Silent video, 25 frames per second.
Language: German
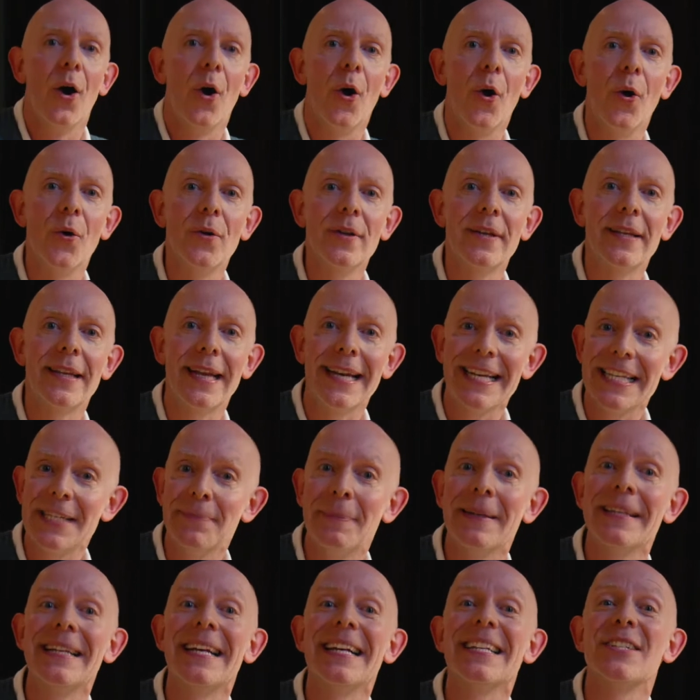Und dann
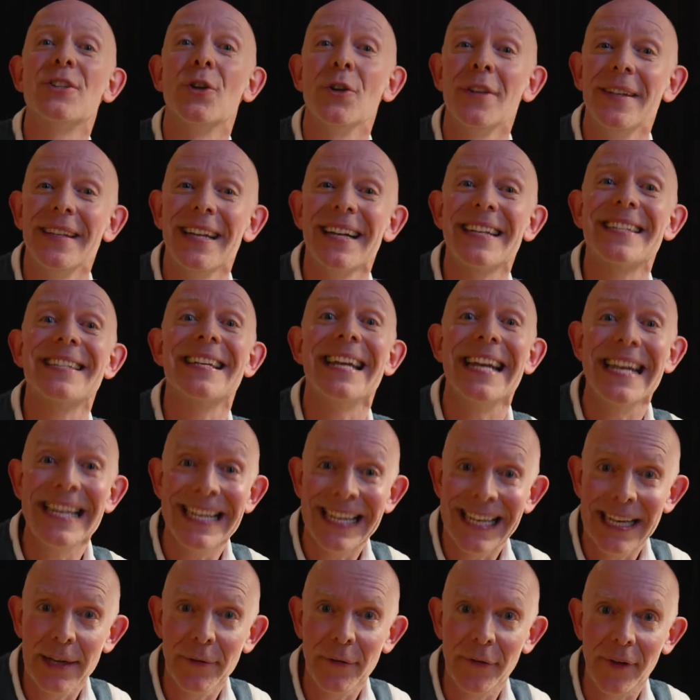ist man da sonntags
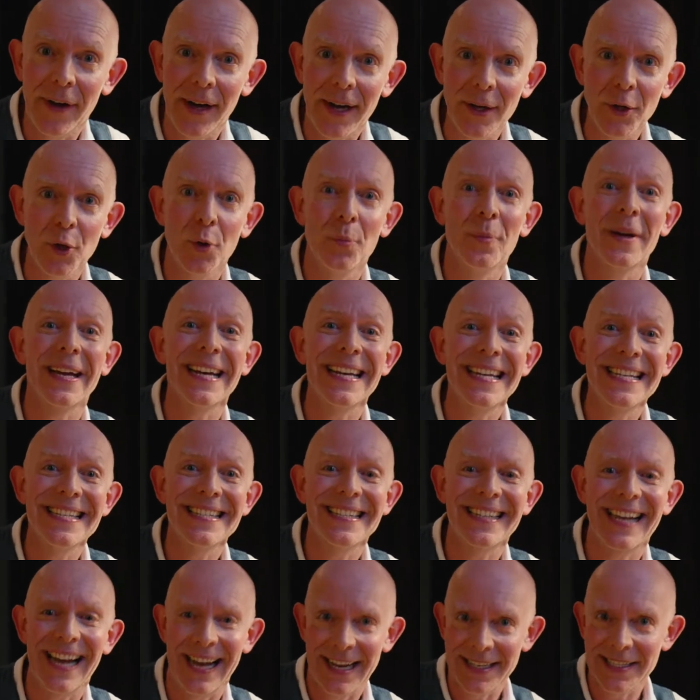hingefahren, um
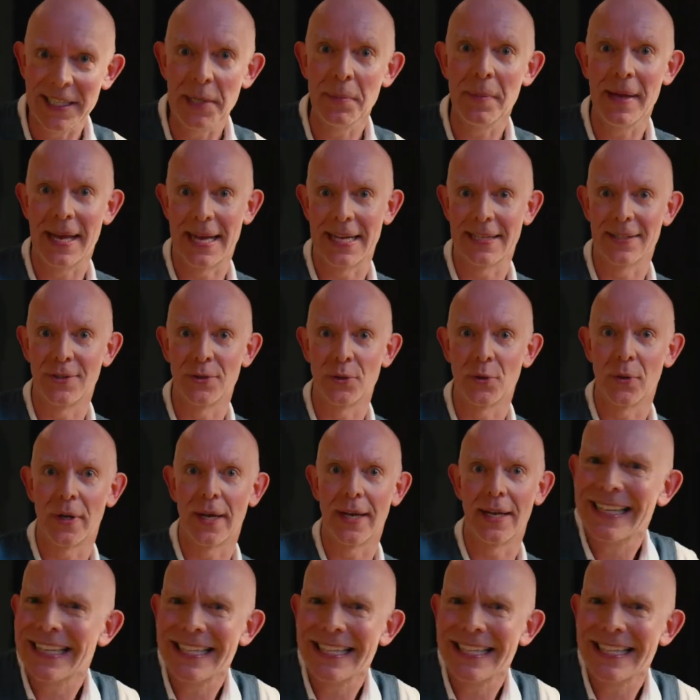Ries-Kasimir essen zu gehen.